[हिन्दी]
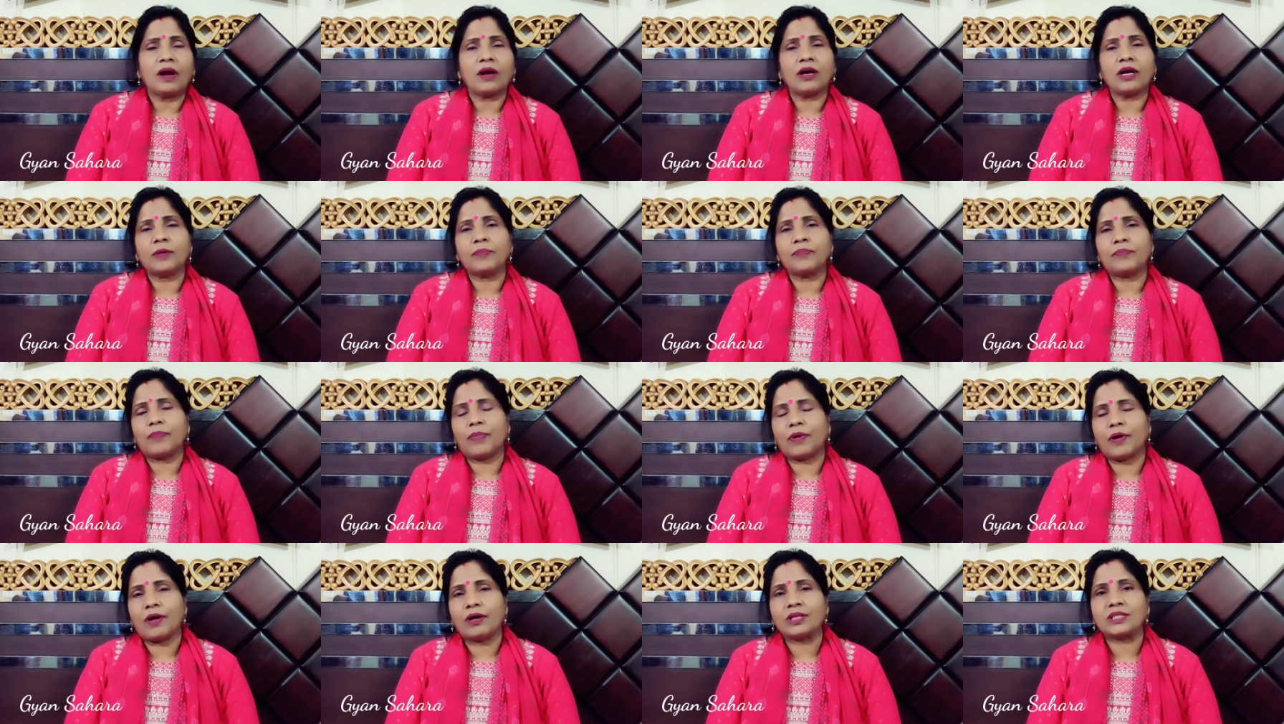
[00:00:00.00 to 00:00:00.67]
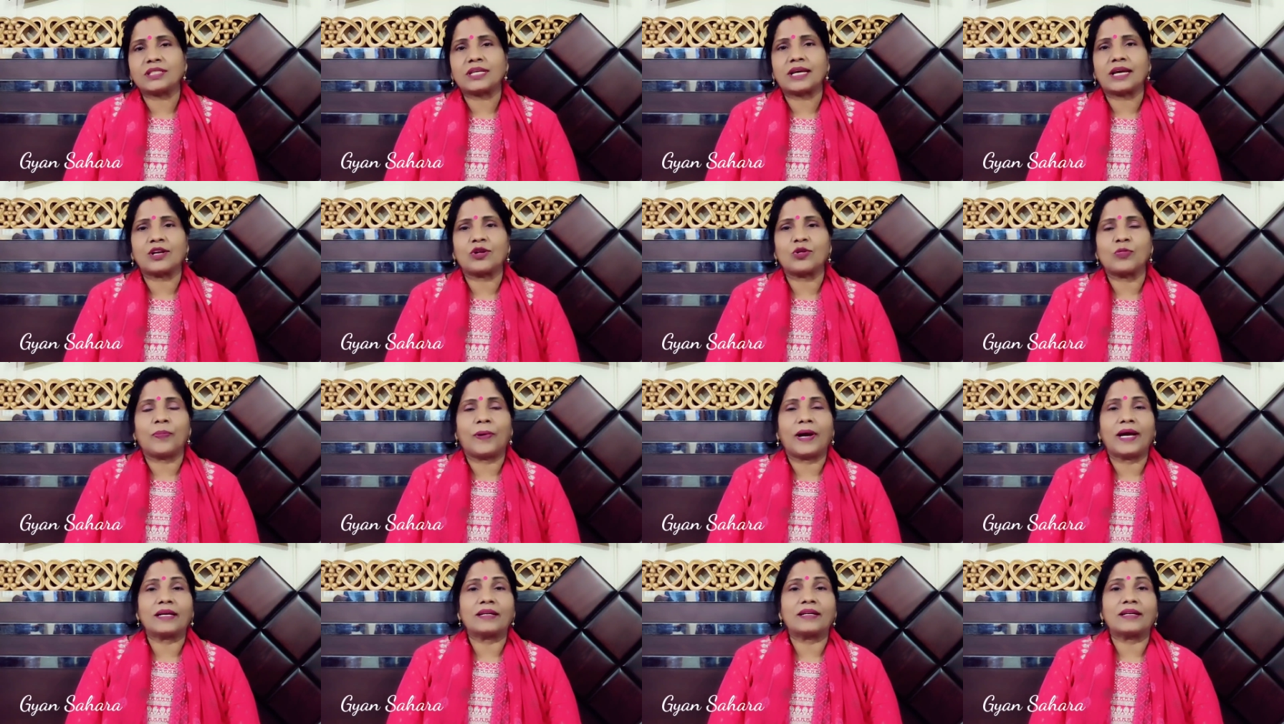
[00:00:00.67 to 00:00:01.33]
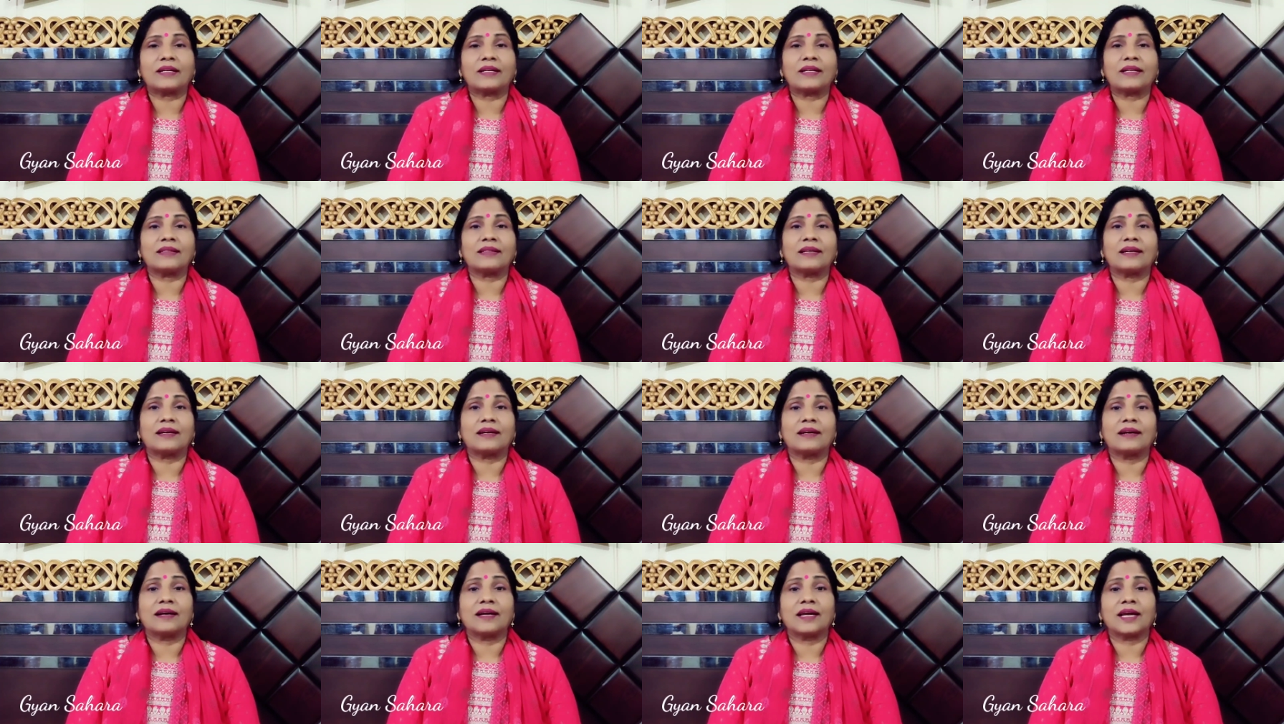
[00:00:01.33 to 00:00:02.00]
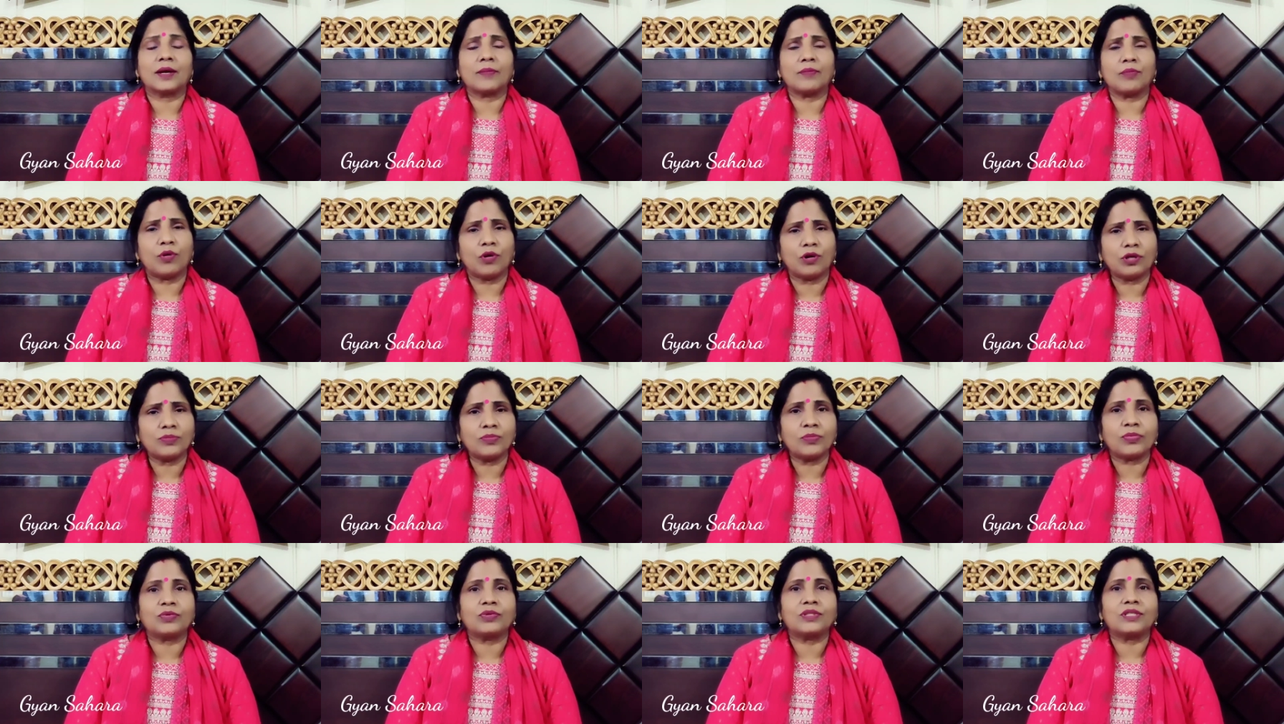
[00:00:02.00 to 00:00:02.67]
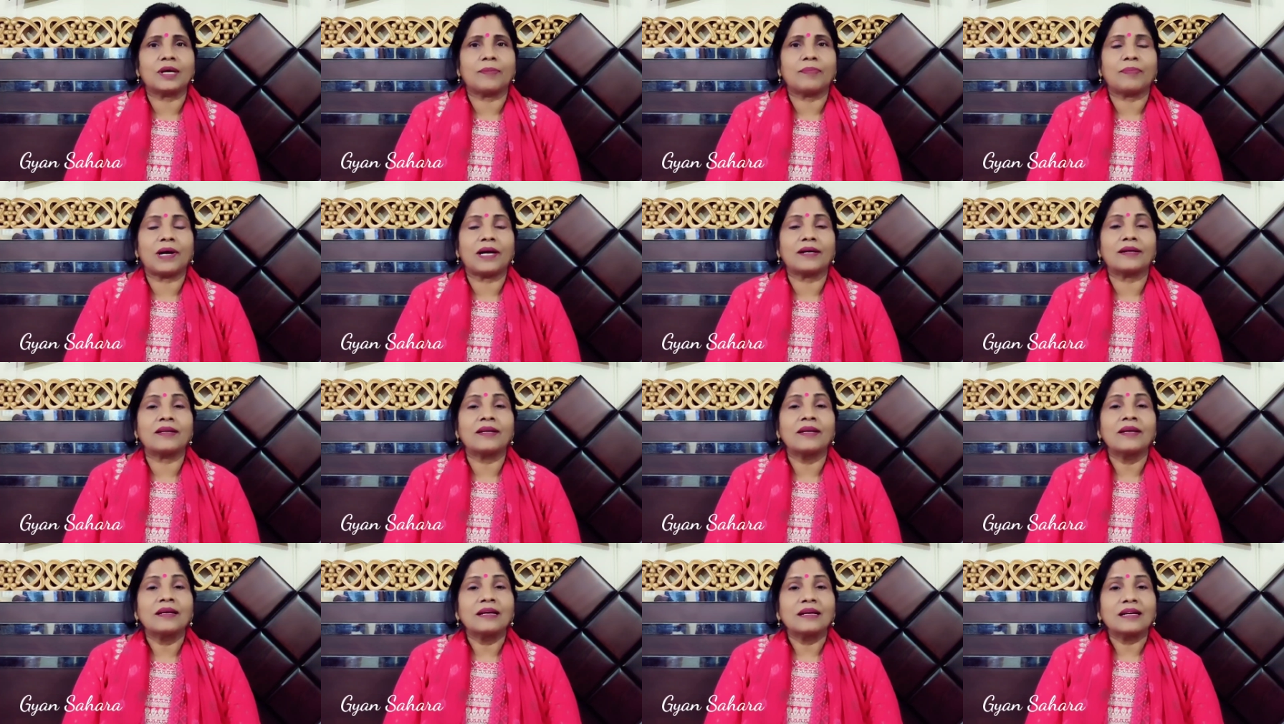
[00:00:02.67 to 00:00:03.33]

अगर बहुत सारे उपाय करके थक गए हैं बहुत पूजा पाठ